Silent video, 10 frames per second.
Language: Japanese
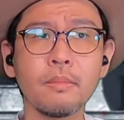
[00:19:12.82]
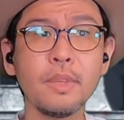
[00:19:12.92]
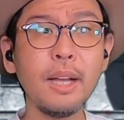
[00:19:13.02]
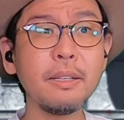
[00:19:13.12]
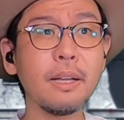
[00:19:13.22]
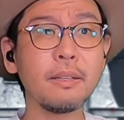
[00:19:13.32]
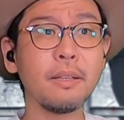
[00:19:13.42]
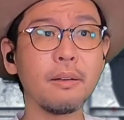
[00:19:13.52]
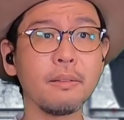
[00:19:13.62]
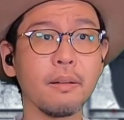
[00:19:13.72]
なになに
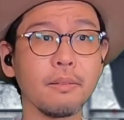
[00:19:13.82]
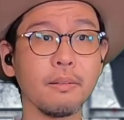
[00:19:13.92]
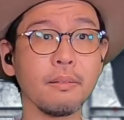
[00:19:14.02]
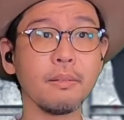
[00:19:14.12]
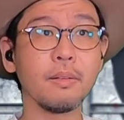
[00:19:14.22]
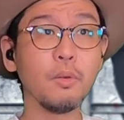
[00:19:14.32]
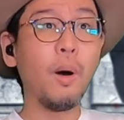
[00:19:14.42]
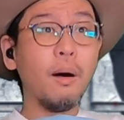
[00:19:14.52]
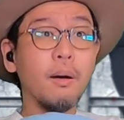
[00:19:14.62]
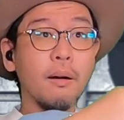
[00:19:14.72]
なになにう
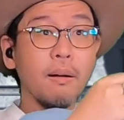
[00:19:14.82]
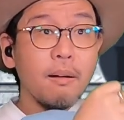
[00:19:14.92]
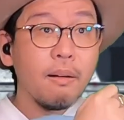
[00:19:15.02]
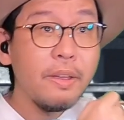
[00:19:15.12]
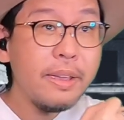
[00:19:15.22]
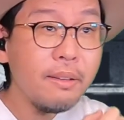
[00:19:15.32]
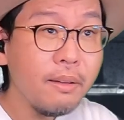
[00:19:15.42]
わえ